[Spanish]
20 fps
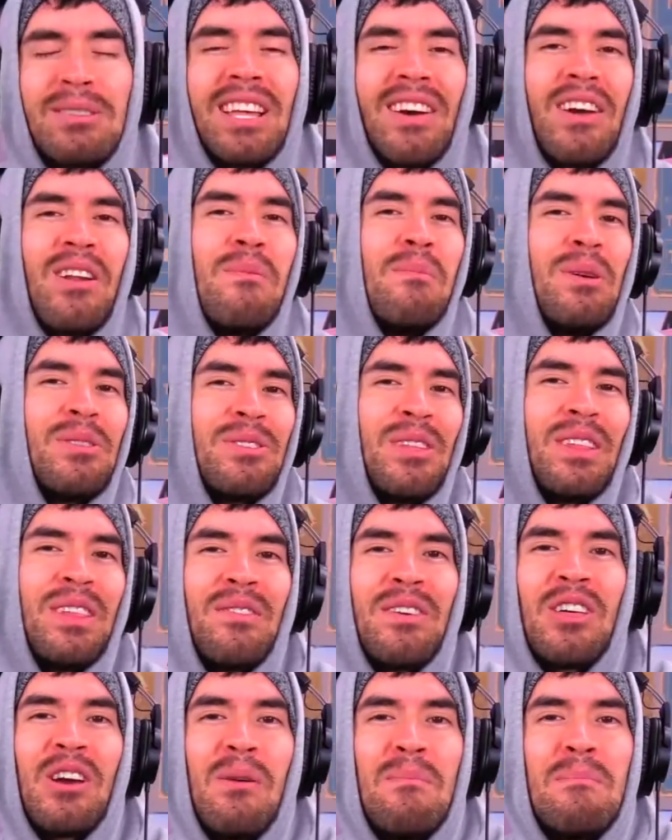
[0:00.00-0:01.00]
vamos a ver un
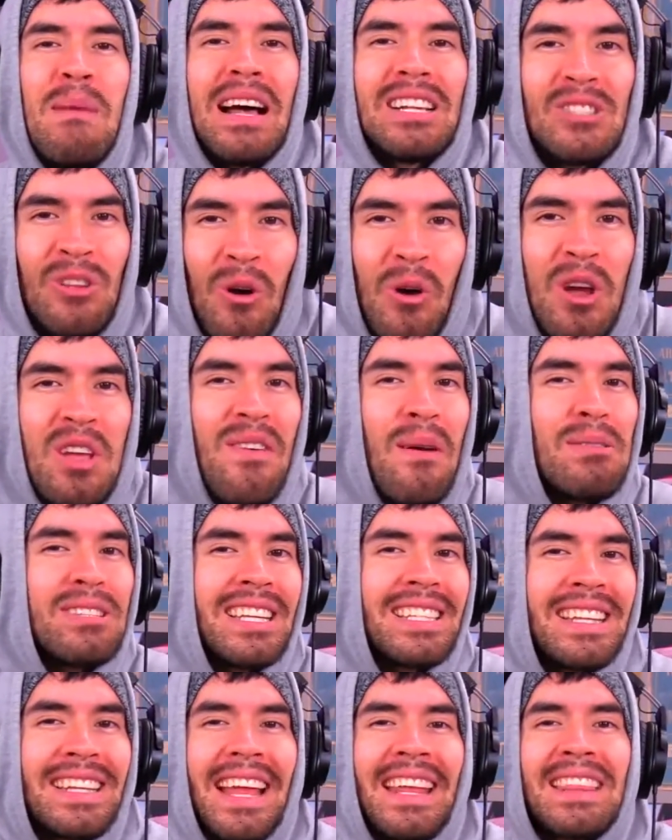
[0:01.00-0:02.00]
montón de videos más. Hoy
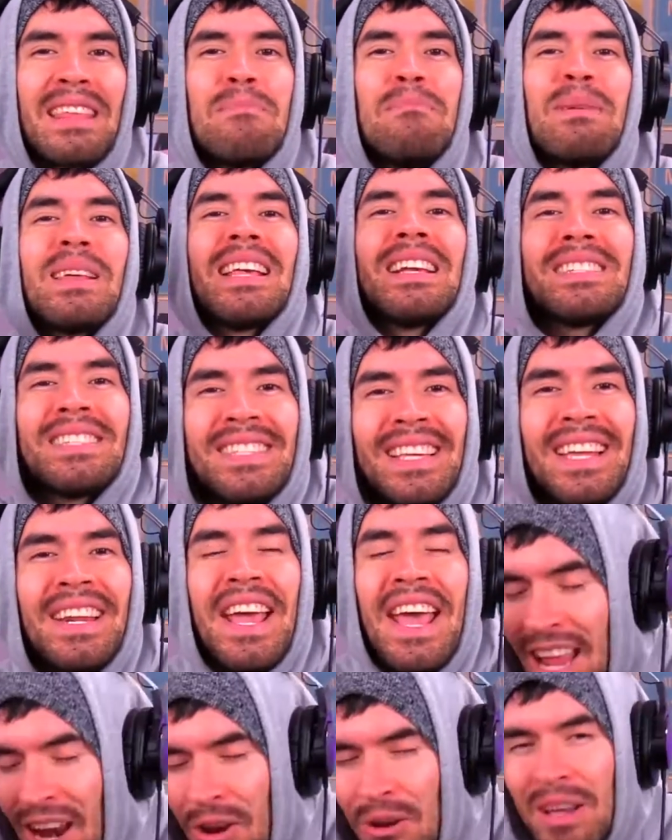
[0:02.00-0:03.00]
vamos a tratar de
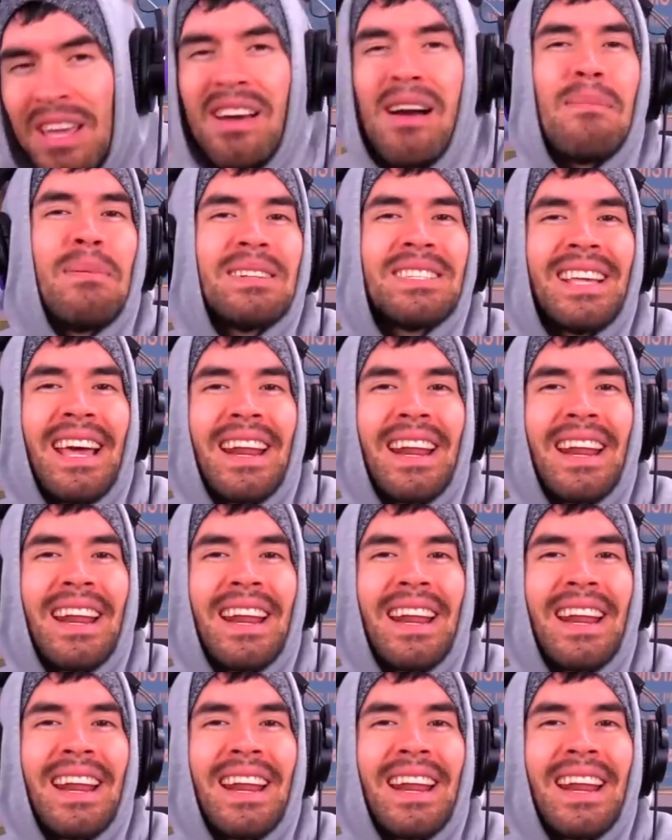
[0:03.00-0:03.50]
predecir qué es lo que va a